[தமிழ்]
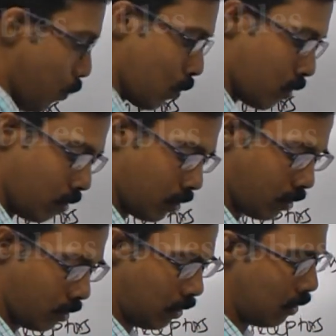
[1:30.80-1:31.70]
ஃபோர்த்து
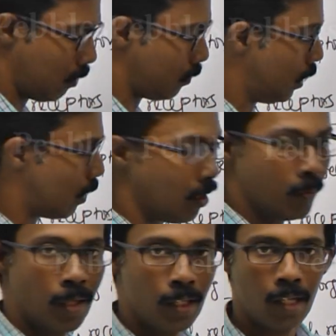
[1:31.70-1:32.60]
சர்க்கிள்
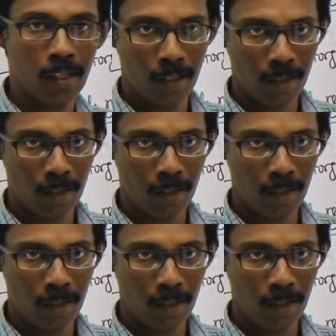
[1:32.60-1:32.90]
மாதிரி அது